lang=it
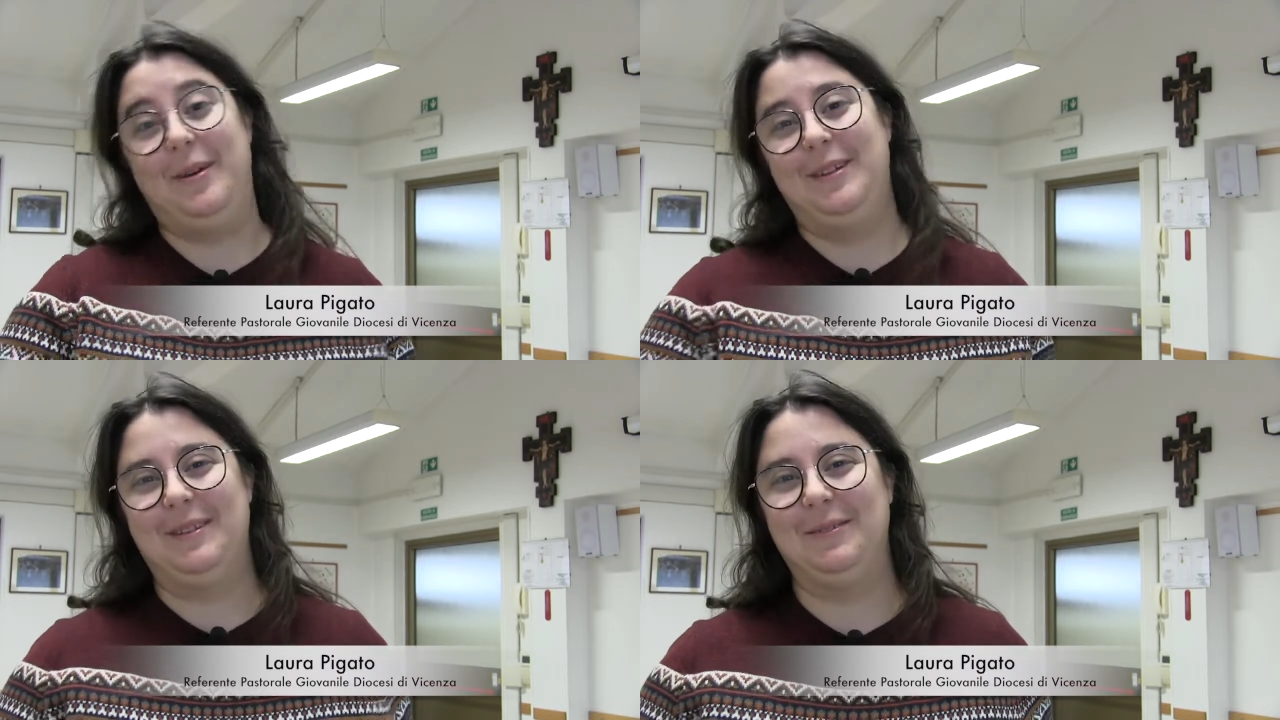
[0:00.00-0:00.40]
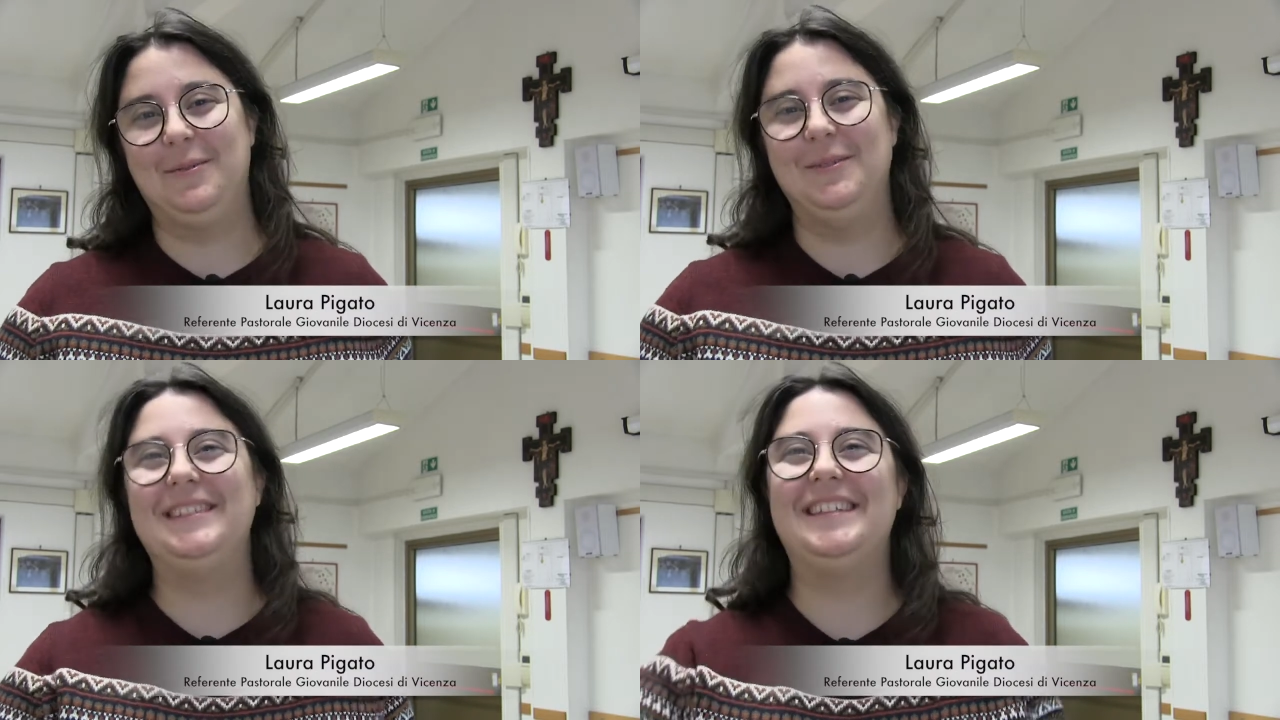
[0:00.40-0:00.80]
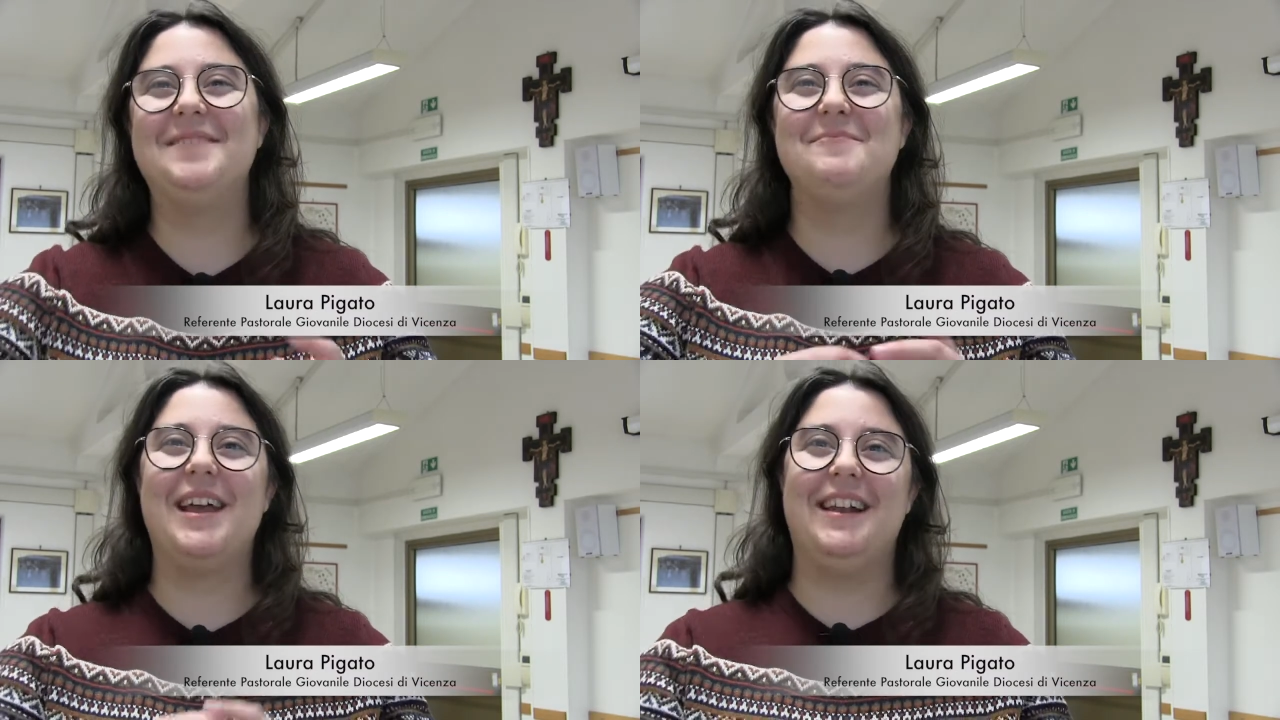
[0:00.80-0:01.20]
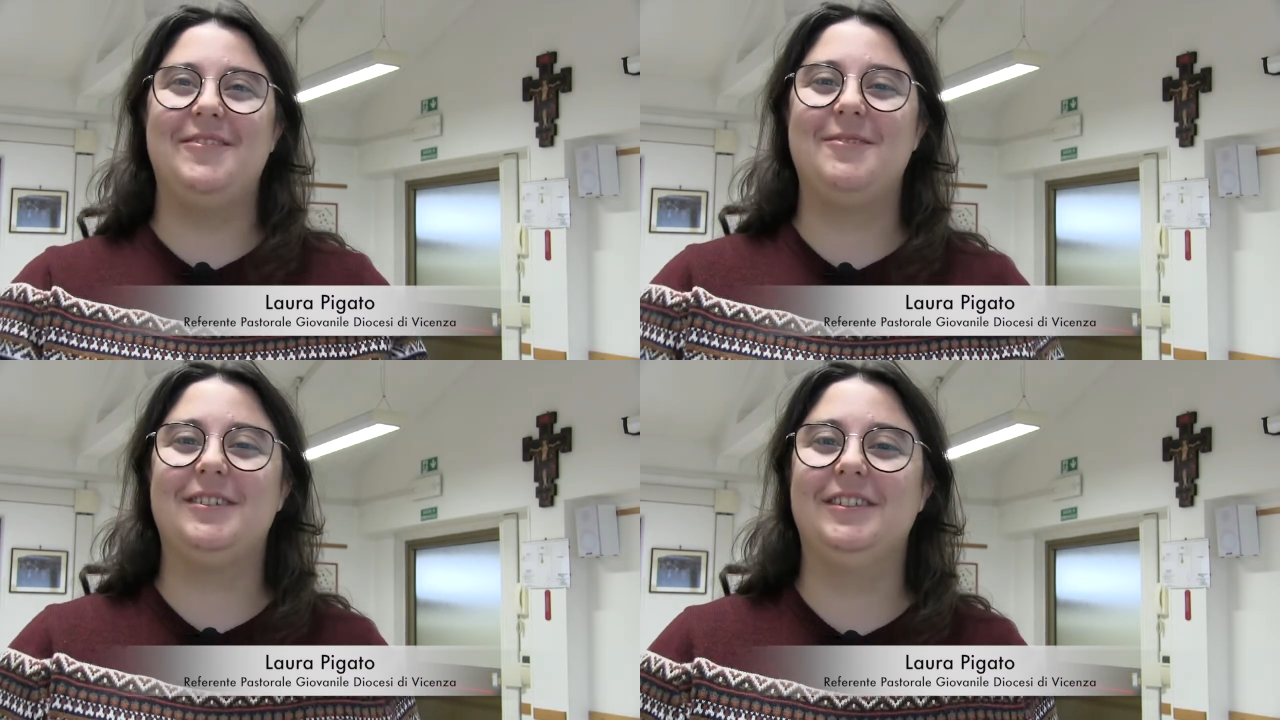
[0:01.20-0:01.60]
per il 31 dicembre alle
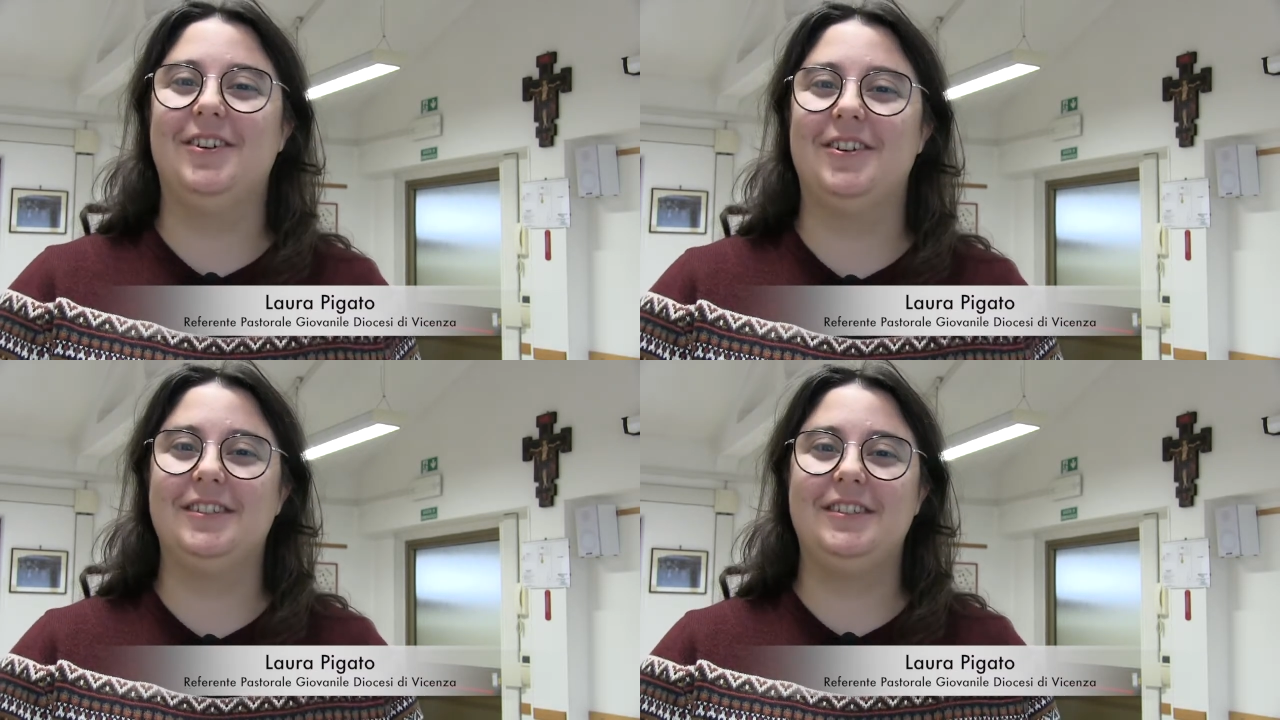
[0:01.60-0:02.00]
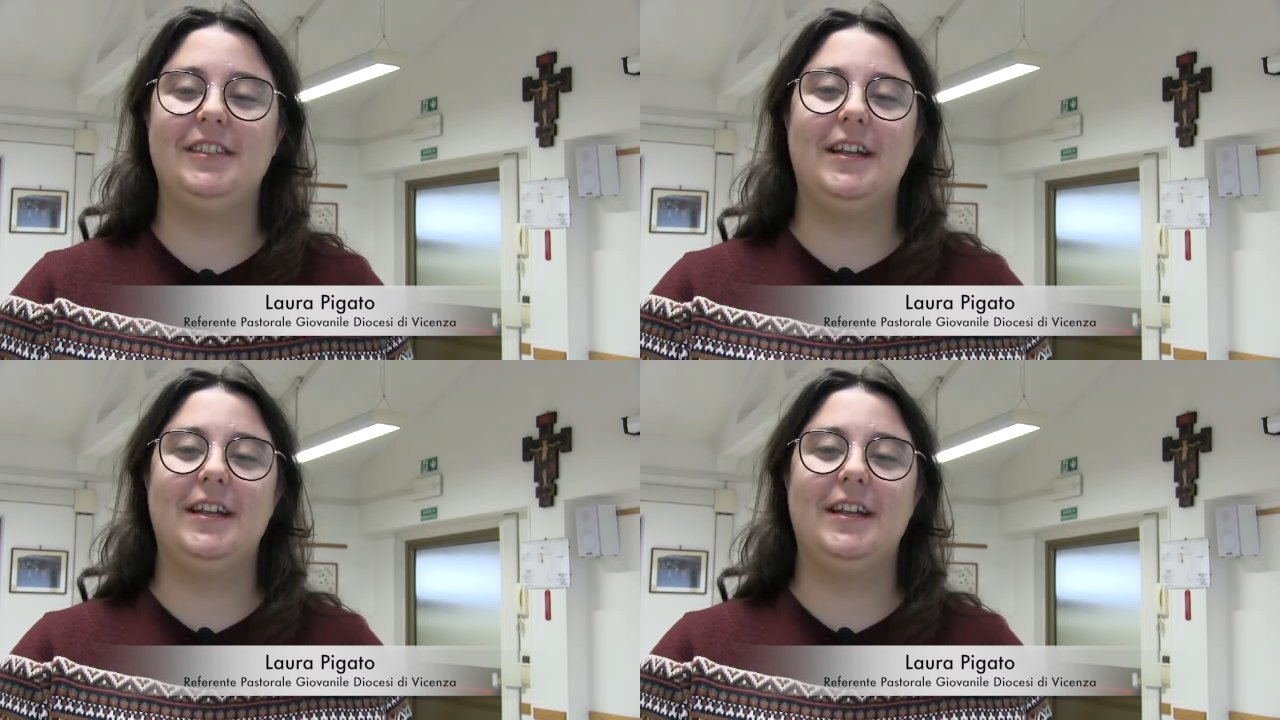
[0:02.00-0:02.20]
ore 14